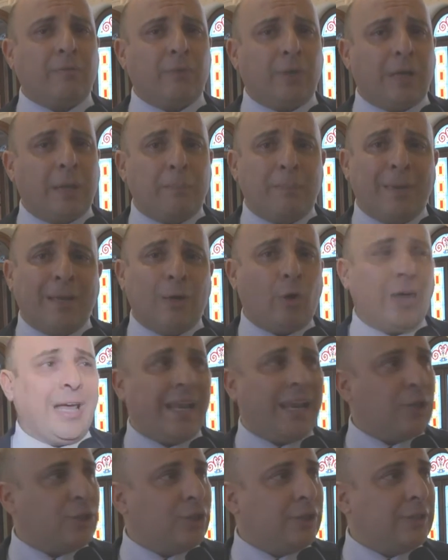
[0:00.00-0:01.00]
l'appello è
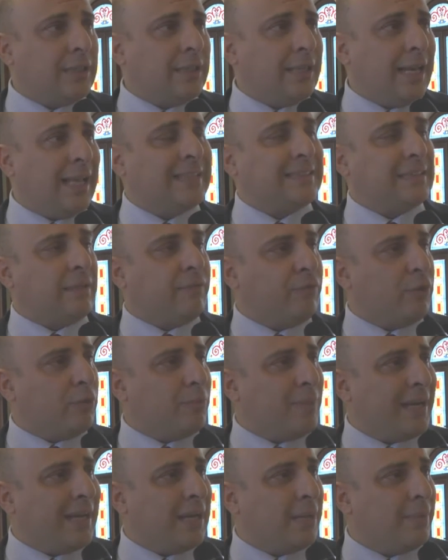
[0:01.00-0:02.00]
alla cittadinanza a
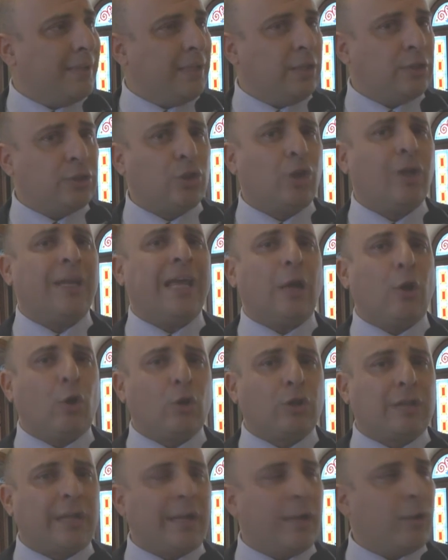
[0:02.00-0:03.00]
firmare la petizione e a
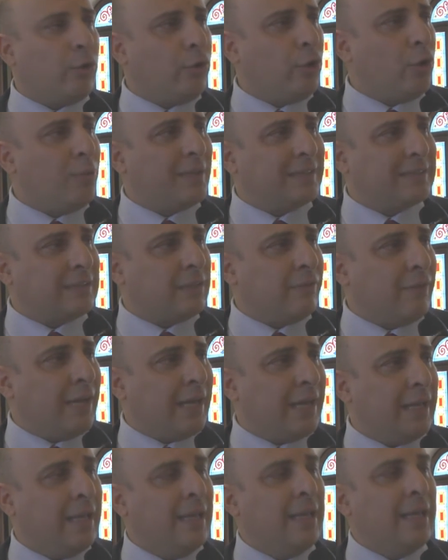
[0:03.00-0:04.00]
lottare con noi per
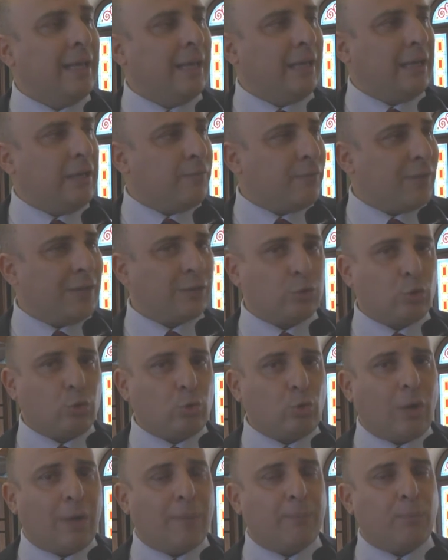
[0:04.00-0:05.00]
salvare
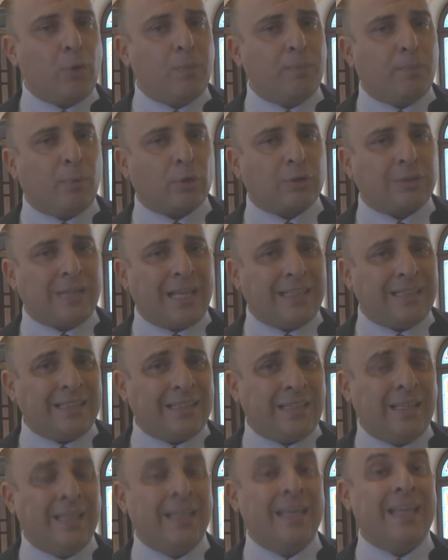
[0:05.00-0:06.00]
l'infrastruttura più
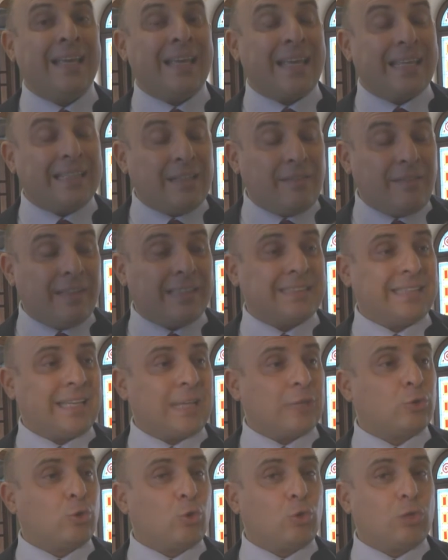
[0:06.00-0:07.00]
importante che deve
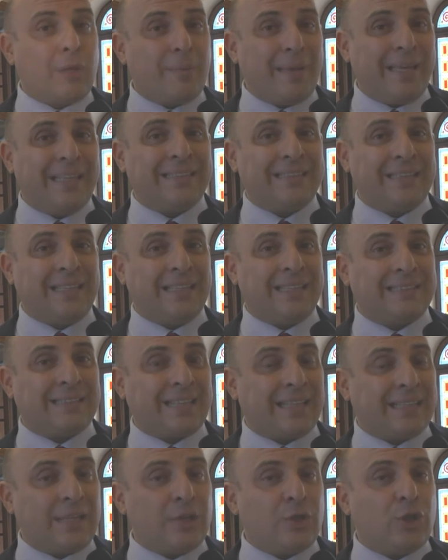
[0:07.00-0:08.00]
essere assolutamente e
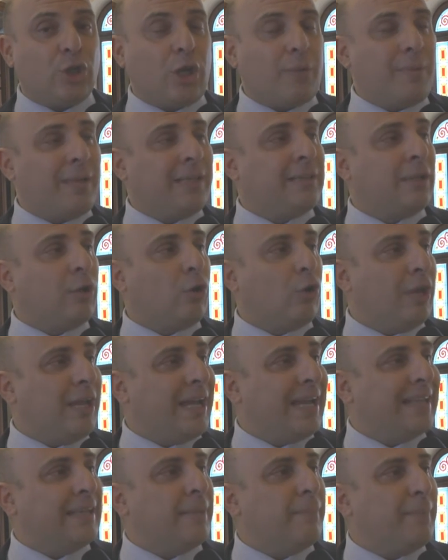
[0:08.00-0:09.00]
strategicamente
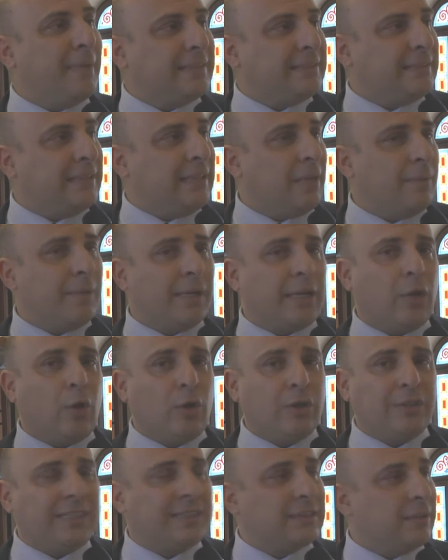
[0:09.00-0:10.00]
collegata a Messina perché
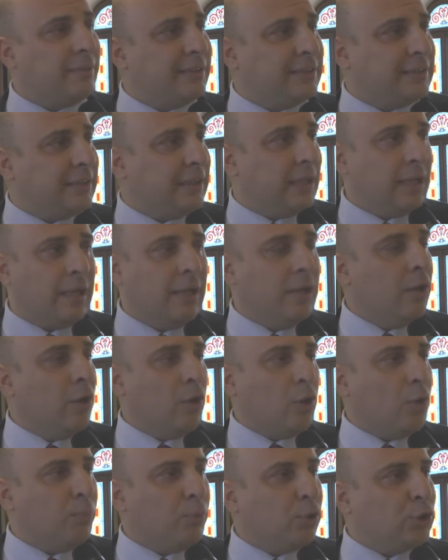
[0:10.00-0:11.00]
noi senza Messina
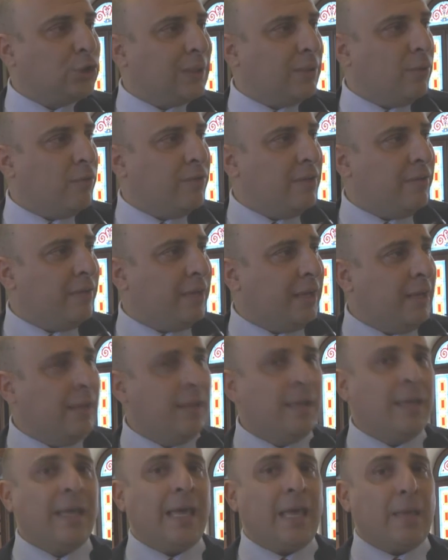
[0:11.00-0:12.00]
non possiamo vivere
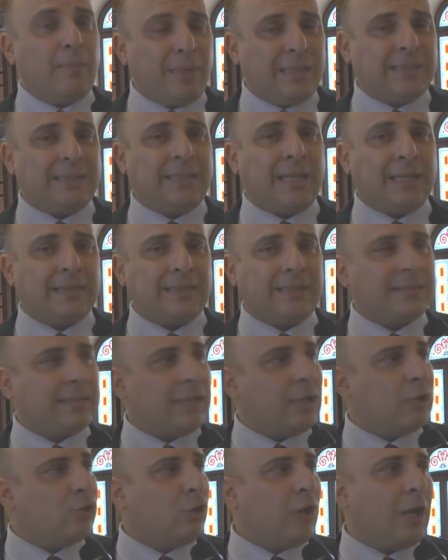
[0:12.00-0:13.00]
e Messina
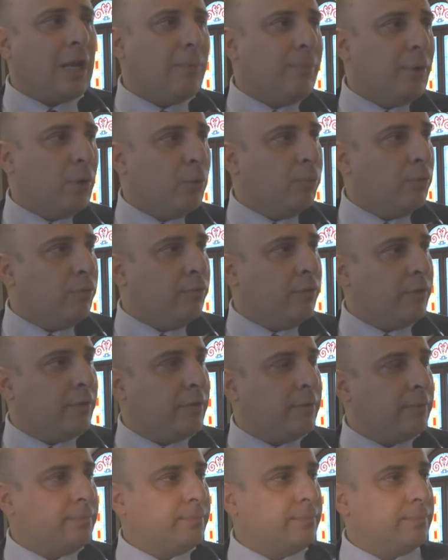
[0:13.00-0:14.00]
senza Reggio Calabria non può
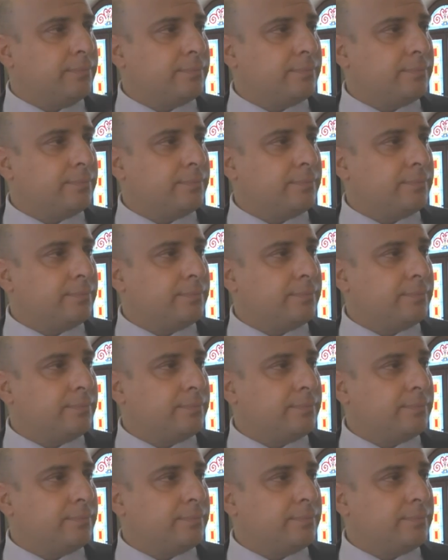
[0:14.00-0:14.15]
vivere.